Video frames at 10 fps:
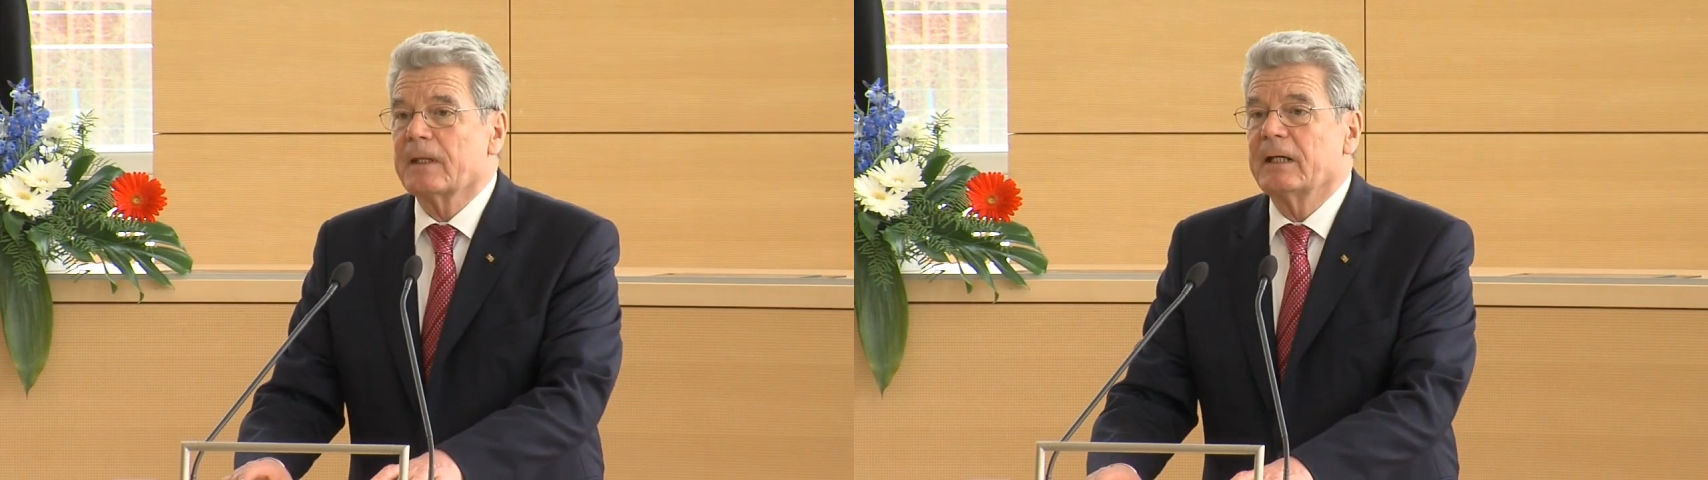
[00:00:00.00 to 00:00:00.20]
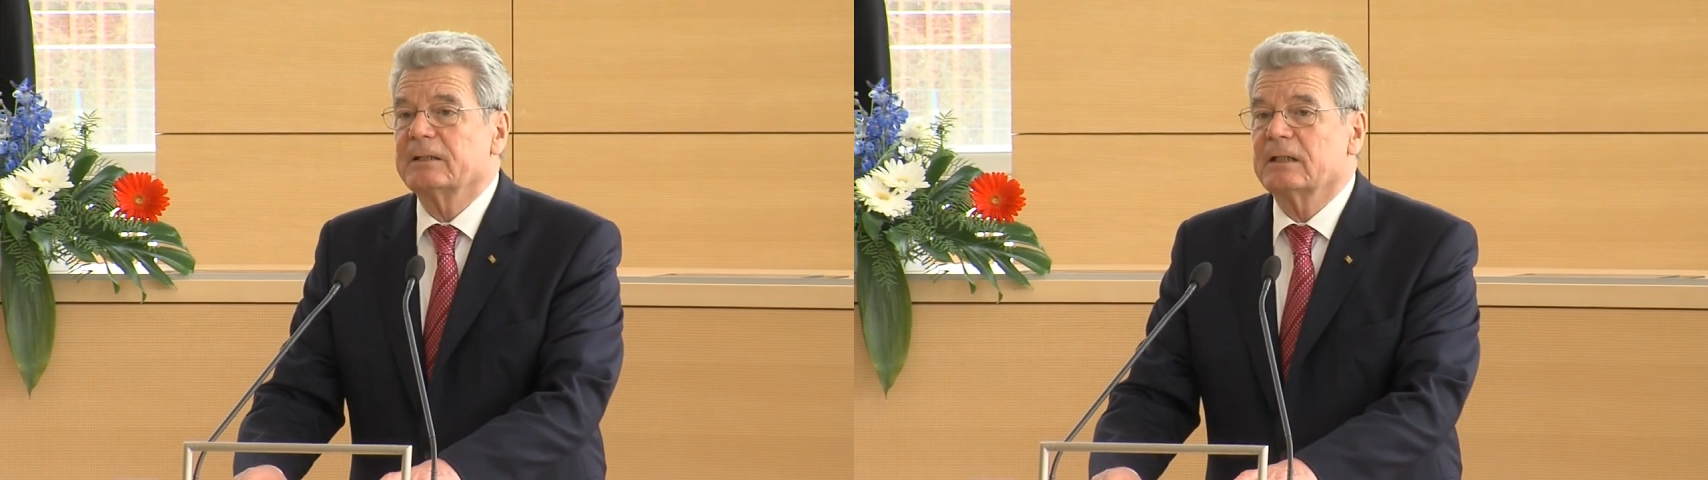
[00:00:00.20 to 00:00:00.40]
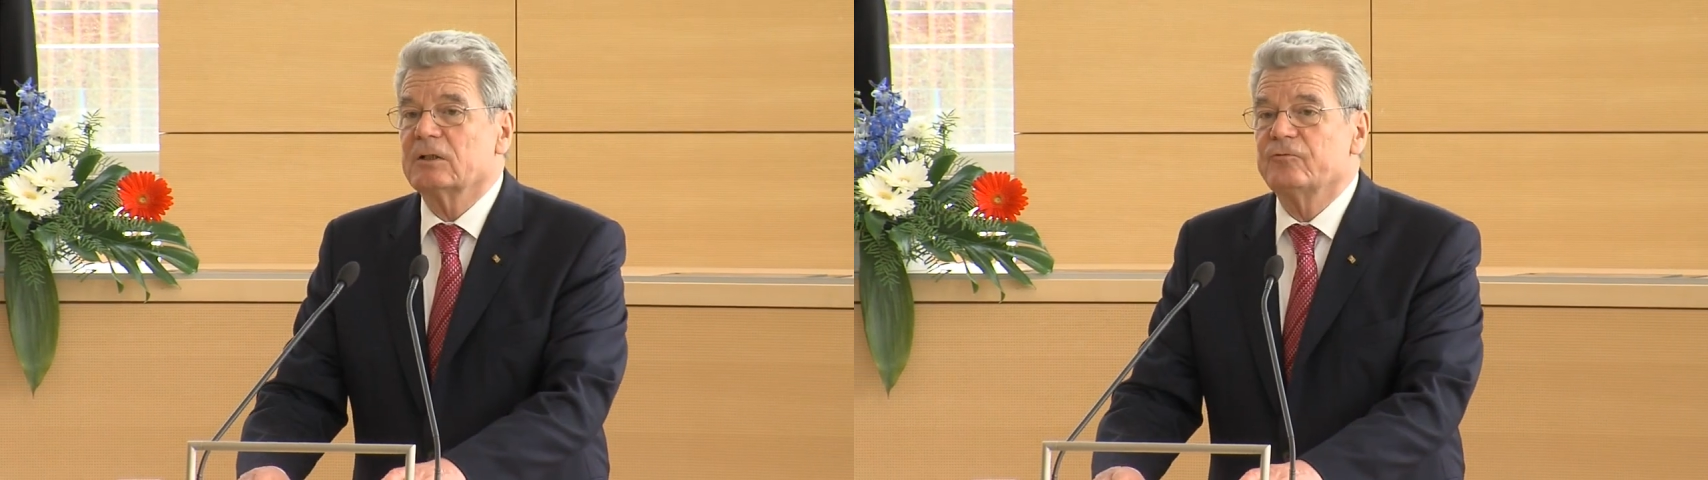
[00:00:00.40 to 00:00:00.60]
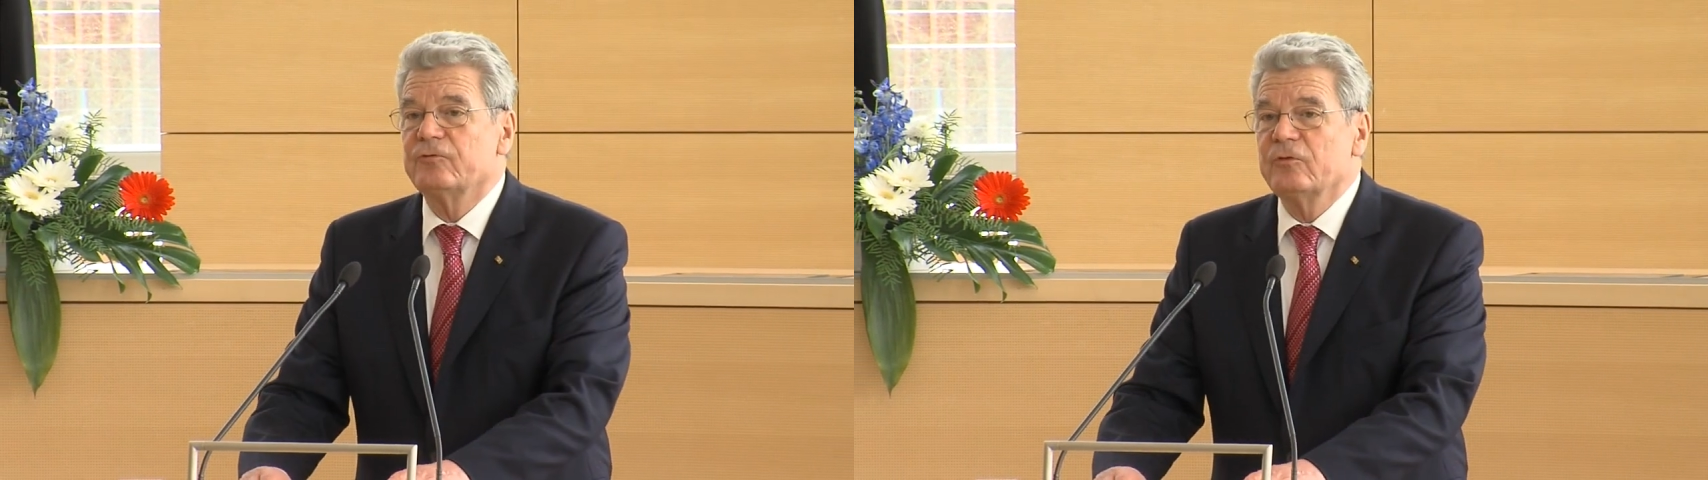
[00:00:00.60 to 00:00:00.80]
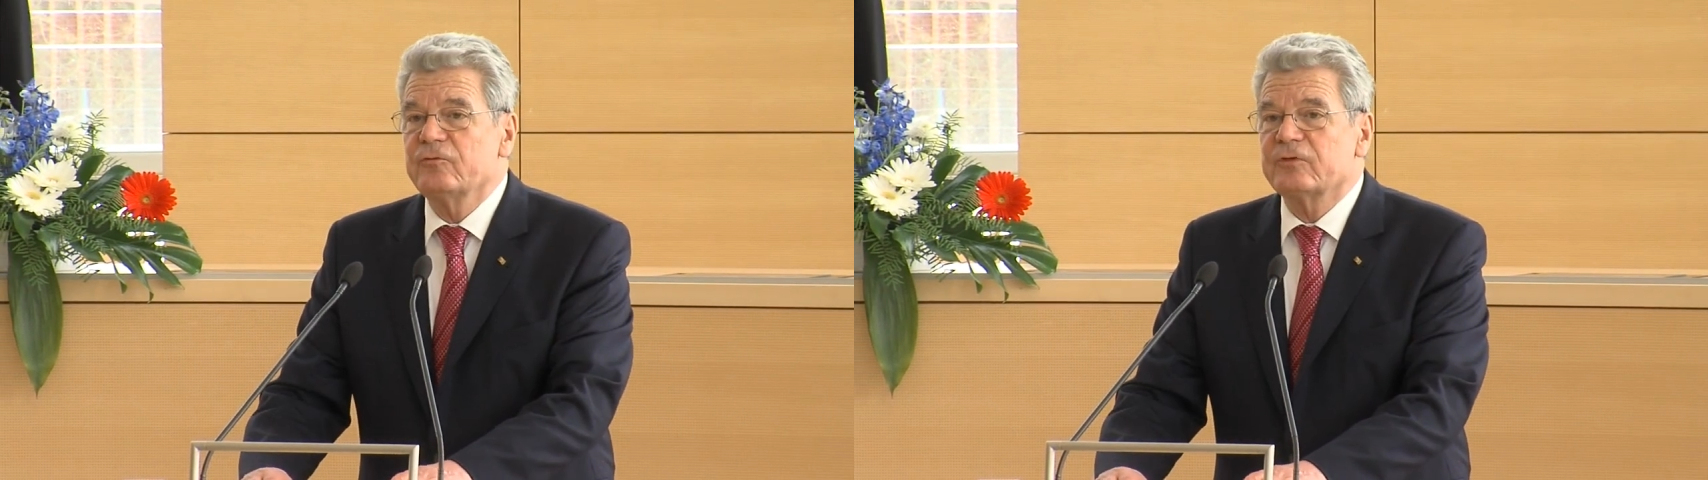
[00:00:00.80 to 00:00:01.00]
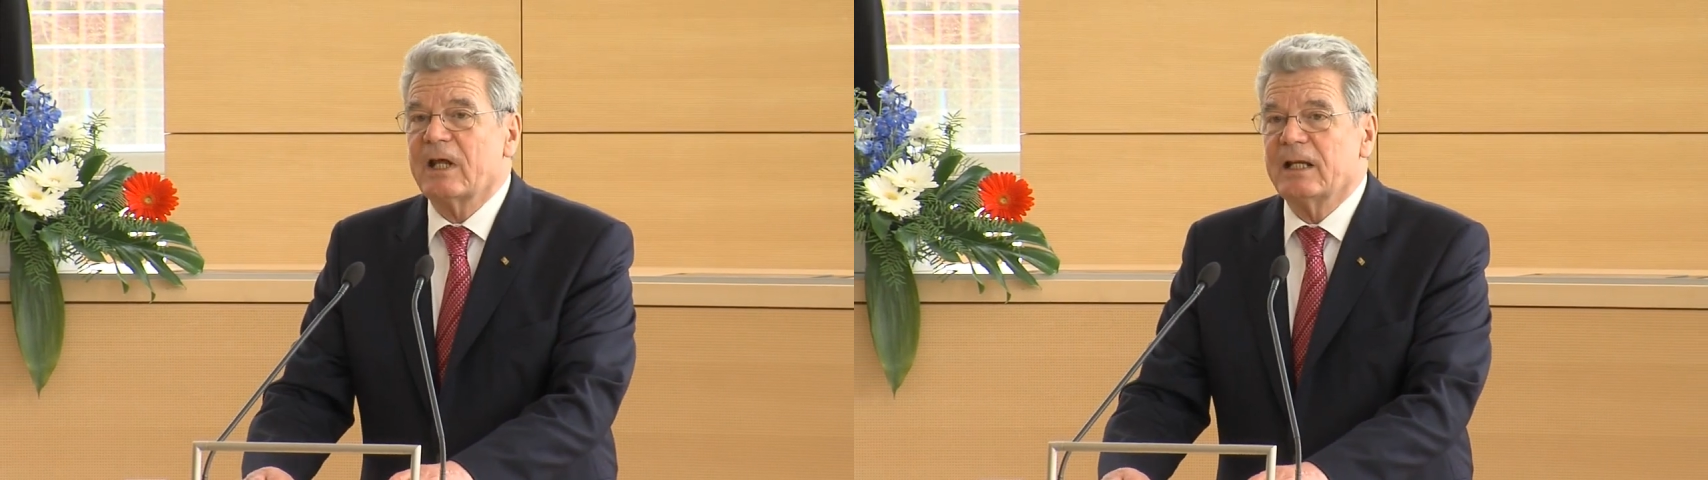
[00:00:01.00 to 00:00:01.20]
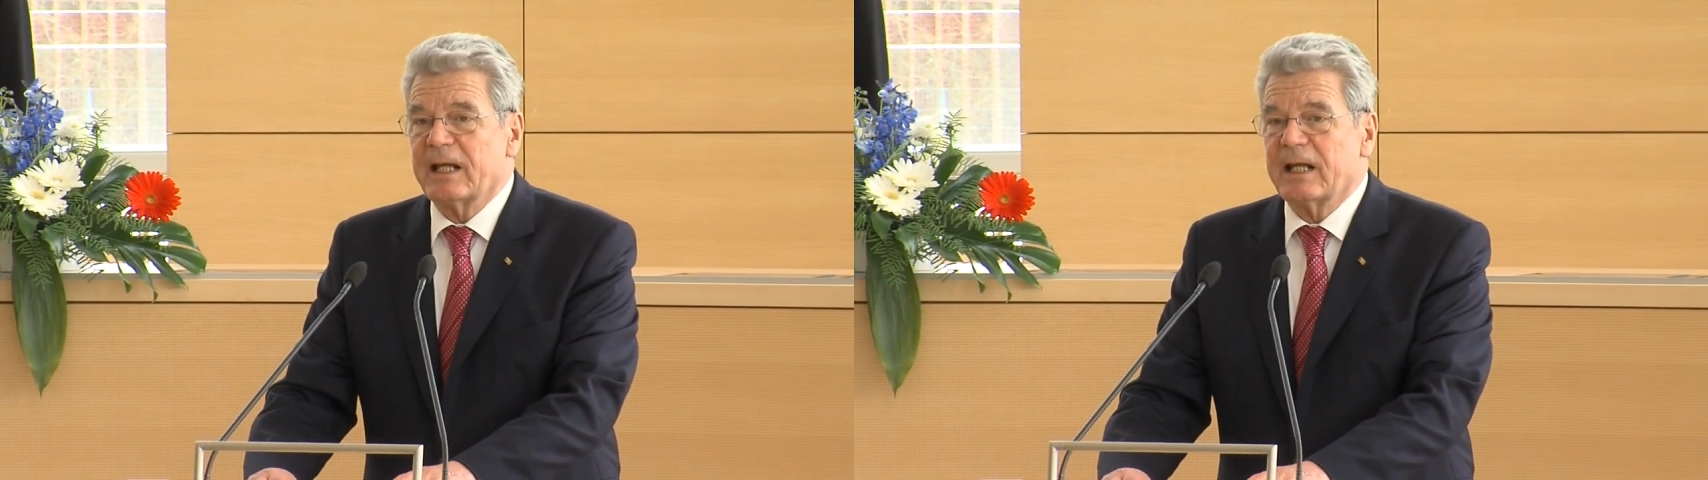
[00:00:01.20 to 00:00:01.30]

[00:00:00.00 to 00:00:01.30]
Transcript: Artikel 5 der